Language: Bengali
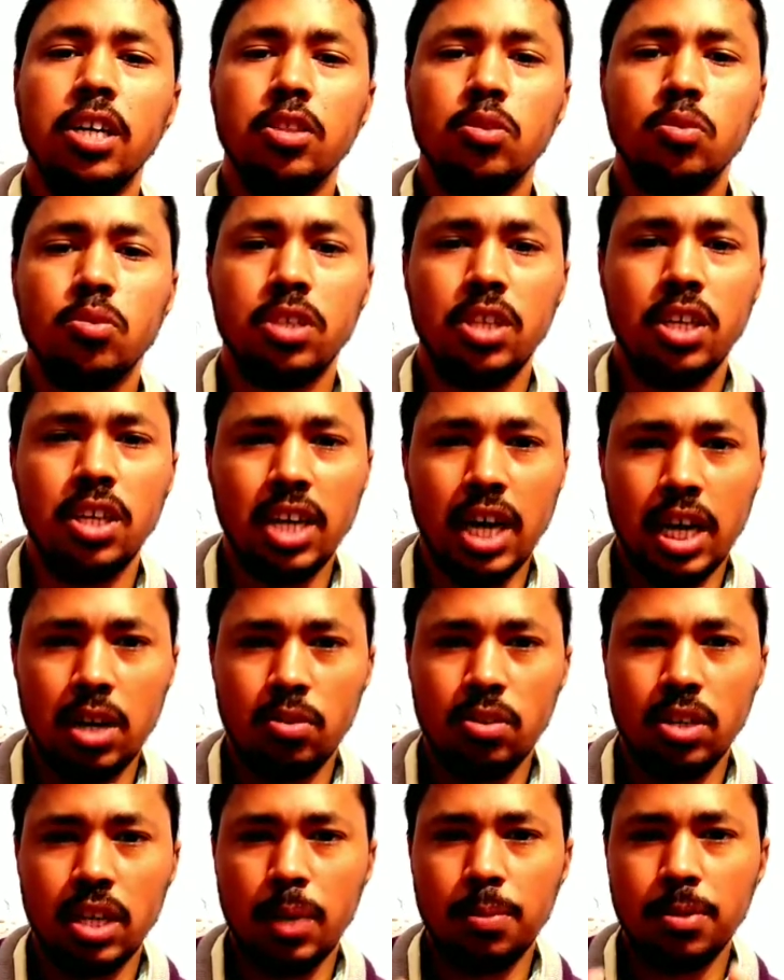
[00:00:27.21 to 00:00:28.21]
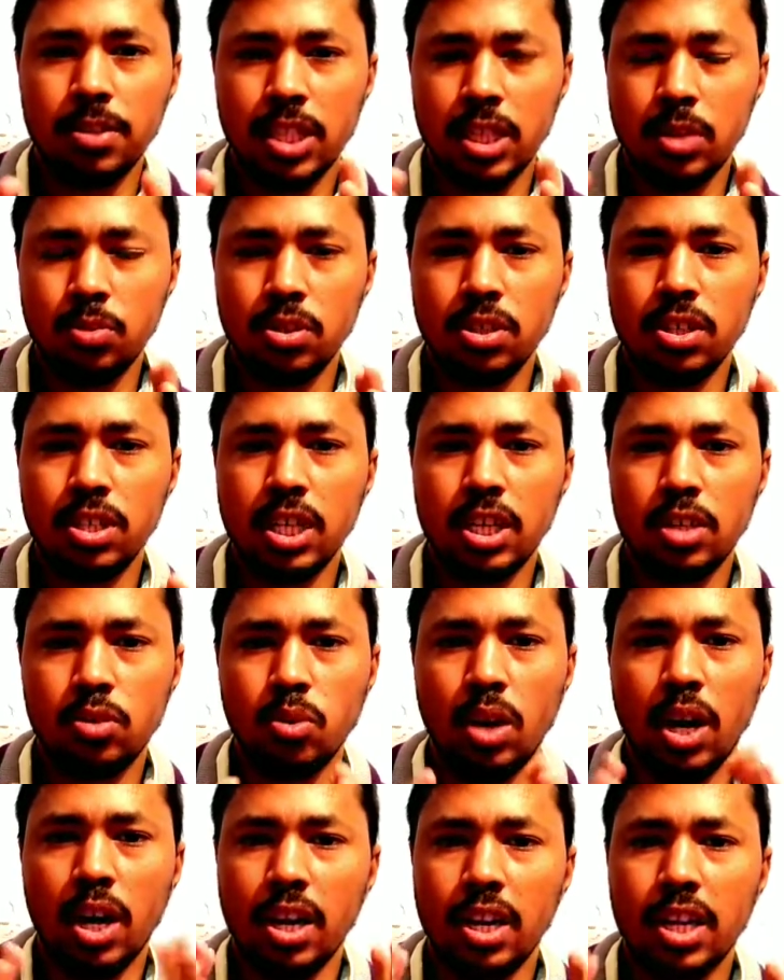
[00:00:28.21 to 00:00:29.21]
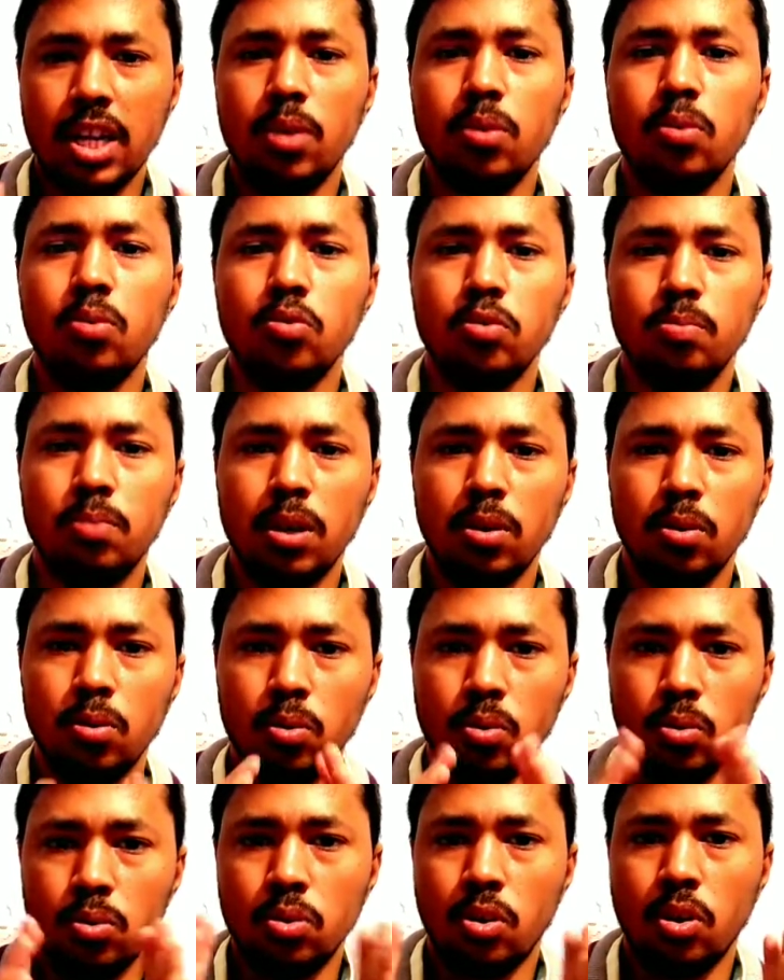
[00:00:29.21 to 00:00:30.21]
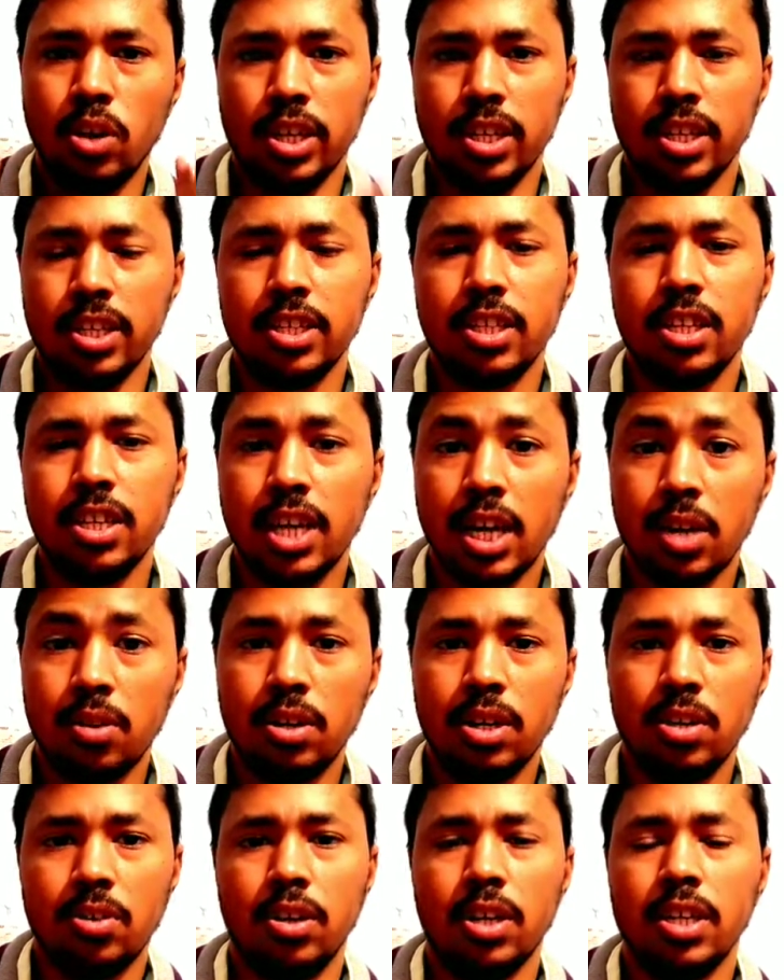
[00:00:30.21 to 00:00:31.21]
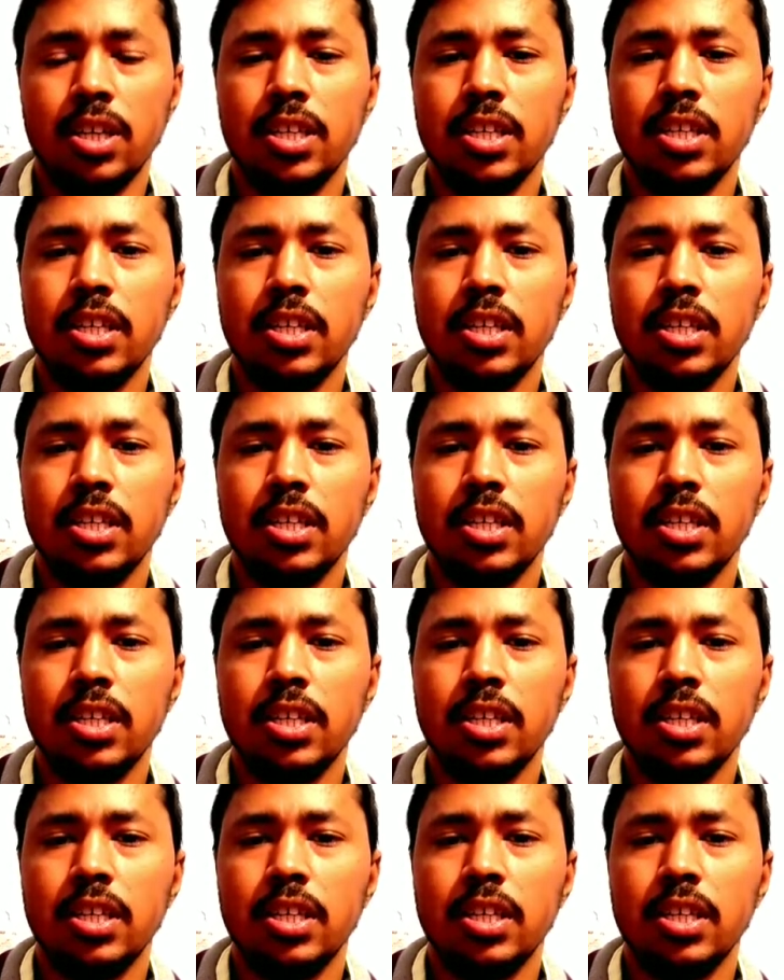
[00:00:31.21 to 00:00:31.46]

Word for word: তো কি কারণে আমাদের ইউরিনটা একটু হালকা হলুদ বা হলুদ হয় কি কারণে হয়